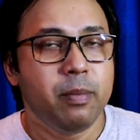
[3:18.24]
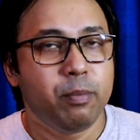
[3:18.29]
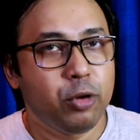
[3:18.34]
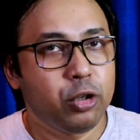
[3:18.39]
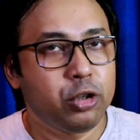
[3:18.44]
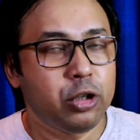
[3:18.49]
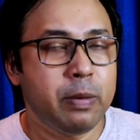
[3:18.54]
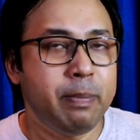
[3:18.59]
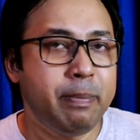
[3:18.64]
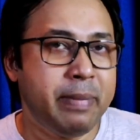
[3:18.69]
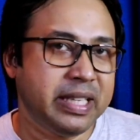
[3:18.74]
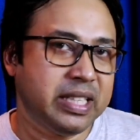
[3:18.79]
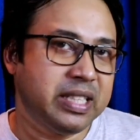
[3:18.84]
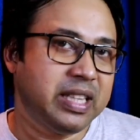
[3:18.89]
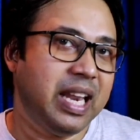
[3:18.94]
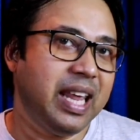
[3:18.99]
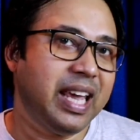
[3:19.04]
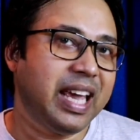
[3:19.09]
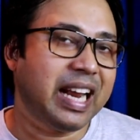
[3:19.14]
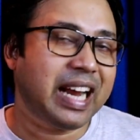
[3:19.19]
প্রথম মেধা
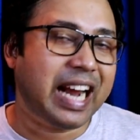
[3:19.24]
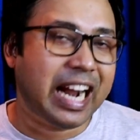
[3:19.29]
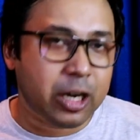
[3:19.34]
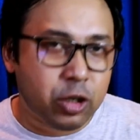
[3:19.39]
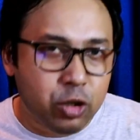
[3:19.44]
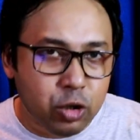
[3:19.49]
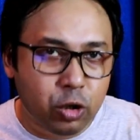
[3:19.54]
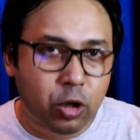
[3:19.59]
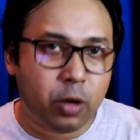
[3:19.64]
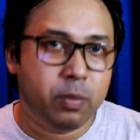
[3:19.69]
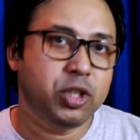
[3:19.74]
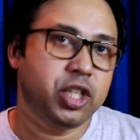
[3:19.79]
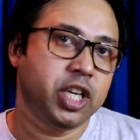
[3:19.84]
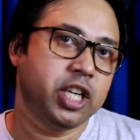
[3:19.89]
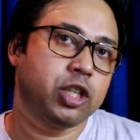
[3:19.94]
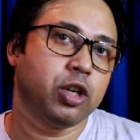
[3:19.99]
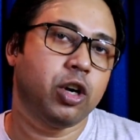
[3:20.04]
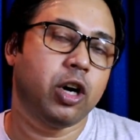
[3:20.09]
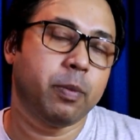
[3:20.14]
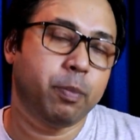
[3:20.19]
তালিকার কার্যক্রম
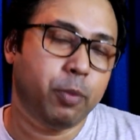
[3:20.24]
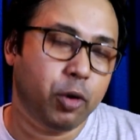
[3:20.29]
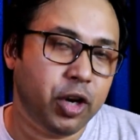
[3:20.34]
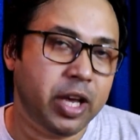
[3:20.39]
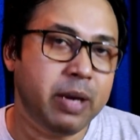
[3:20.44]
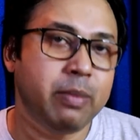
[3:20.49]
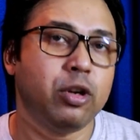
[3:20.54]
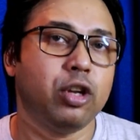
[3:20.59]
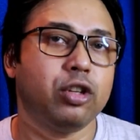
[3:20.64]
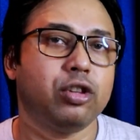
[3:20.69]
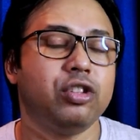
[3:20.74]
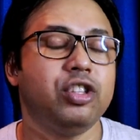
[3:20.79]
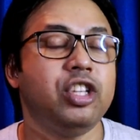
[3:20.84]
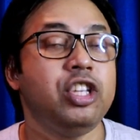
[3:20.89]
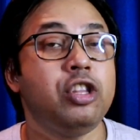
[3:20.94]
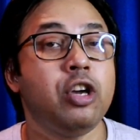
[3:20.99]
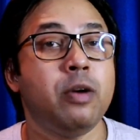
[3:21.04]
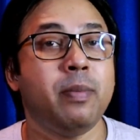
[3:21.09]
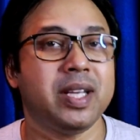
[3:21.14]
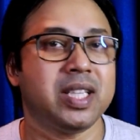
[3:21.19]
শেষ হওয়ার পরেই মূলত
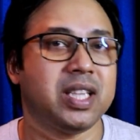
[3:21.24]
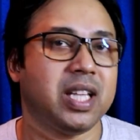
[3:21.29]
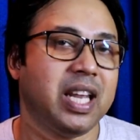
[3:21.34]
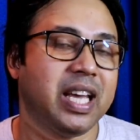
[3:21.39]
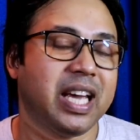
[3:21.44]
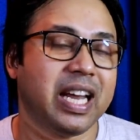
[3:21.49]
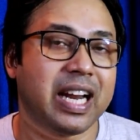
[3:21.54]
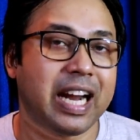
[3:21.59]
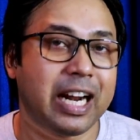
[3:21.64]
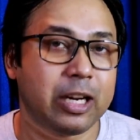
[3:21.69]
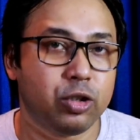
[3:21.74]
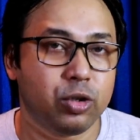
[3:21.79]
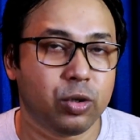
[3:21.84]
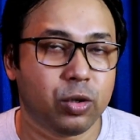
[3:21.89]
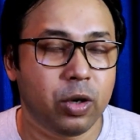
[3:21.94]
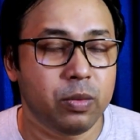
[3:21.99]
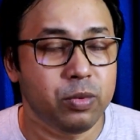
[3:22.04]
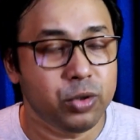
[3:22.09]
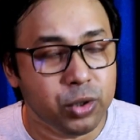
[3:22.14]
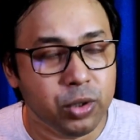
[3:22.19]
দ্বিতীয় মেধা তালিকার
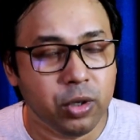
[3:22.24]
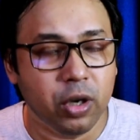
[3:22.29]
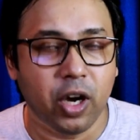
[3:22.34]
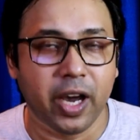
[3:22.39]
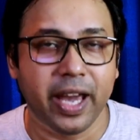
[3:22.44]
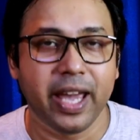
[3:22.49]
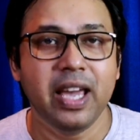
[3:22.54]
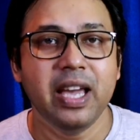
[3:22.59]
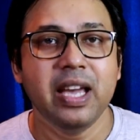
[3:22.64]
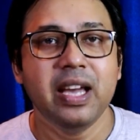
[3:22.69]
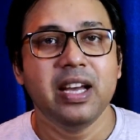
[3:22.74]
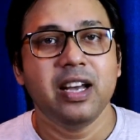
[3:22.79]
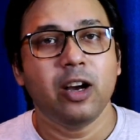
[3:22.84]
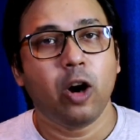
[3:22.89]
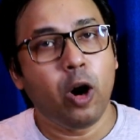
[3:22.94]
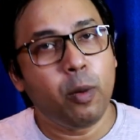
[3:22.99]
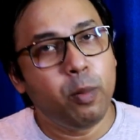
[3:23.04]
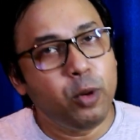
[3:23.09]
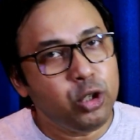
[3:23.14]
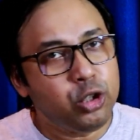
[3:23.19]
কার্যক্রম শুরু হয়
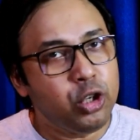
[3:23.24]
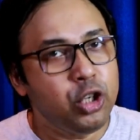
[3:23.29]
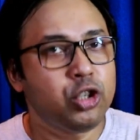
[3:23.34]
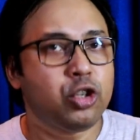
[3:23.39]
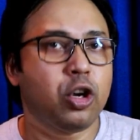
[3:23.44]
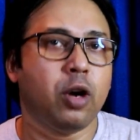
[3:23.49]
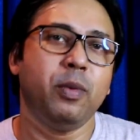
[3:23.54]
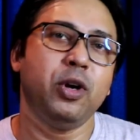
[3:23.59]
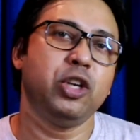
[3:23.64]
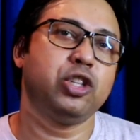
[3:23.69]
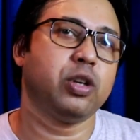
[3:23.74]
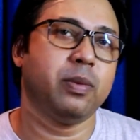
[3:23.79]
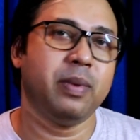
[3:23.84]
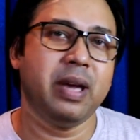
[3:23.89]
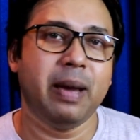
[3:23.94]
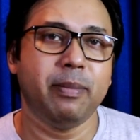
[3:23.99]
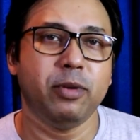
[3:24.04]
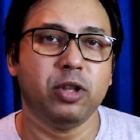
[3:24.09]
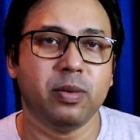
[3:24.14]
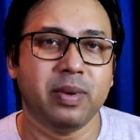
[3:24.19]
অবশ্যই সময়
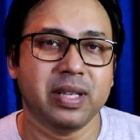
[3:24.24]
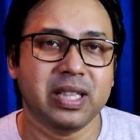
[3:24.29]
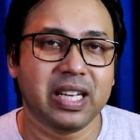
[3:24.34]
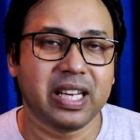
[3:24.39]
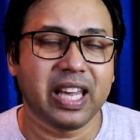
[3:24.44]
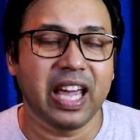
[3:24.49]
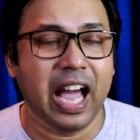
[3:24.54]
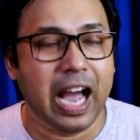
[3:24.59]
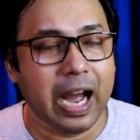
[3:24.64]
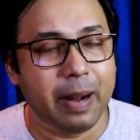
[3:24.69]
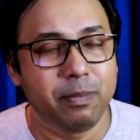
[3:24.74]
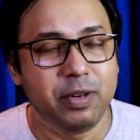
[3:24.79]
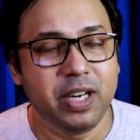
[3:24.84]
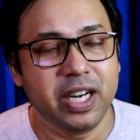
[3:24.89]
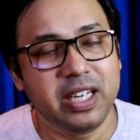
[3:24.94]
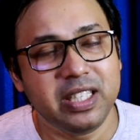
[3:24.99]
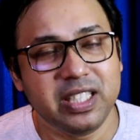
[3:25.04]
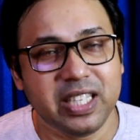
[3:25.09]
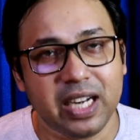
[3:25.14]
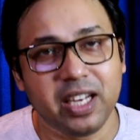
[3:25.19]
সময় আমি তোমাদেরকে
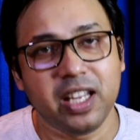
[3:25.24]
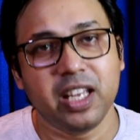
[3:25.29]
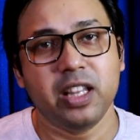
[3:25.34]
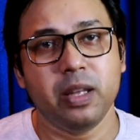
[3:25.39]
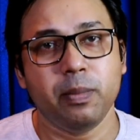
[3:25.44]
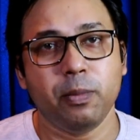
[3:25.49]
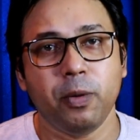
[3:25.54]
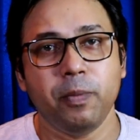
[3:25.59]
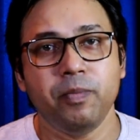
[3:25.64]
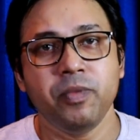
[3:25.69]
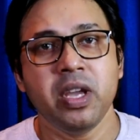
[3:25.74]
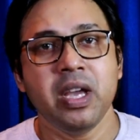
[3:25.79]
আপডেট জানিয়ে দিব